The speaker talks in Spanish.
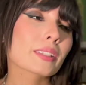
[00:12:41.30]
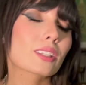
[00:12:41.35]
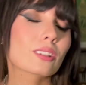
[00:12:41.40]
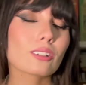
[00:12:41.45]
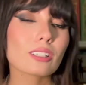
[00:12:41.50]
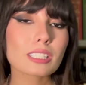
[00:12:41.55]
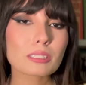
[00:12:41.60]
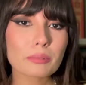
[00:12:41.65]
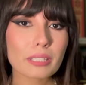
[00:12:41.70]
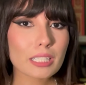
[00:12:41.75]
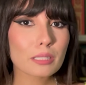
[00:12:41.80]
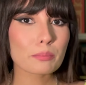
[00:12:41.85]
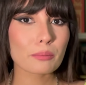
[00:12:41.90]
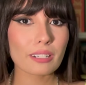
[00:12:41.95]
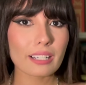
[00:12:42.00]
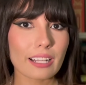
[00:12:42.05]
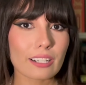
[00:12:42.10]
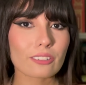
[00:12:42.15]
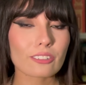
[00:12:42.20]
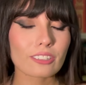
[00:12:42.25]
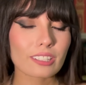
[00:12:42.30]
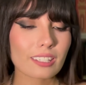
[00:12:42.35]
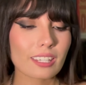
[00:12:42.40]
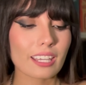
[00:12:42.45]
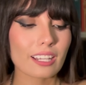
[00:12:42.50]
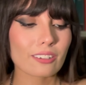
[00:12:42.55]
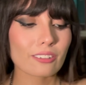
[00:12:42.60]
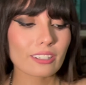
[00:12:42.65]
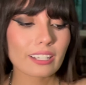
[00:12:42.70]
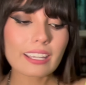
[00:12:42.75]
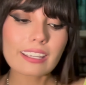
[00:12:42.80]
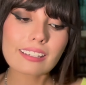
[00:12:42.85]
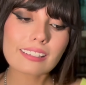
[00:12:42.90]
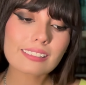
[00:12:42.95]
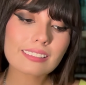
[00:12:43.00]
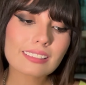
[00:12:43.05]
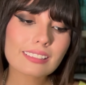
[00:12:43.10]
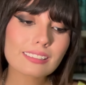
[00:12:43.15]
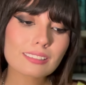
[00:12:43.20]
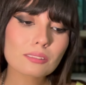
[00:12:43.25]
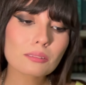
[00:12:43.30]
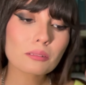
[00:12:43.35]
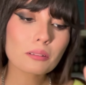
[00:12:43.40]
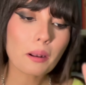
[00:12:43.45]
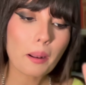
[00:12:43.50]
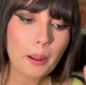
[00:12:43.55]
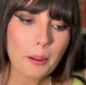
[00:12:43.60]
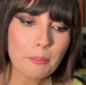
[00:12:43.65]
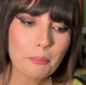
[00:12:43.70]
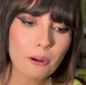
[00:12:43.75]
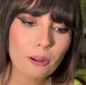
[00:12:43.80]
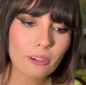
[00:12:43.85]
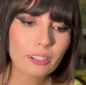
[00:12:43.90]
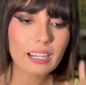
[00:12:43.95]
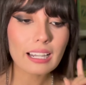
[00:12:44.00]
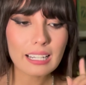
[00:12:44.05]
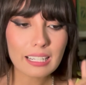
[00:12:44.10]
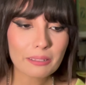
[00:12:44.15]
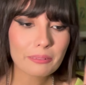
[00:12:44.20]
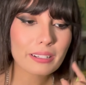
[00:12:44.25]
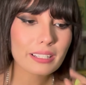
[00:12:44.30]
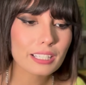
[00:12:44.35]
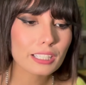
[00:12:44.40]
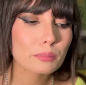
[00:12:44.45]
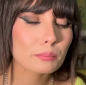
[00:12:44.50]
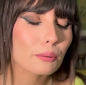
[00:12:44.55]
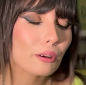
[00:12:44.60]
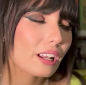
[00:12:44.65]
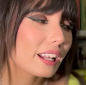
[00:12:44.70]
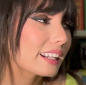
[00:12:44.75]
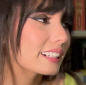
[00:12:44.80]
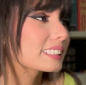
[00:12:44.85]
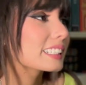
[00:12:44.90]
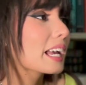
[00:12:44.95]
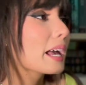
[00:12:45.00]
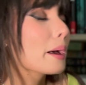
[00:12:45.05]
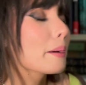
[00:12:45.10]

No les voy a spoilear con quién, ¿ok? Este es un blog libre de spoilers.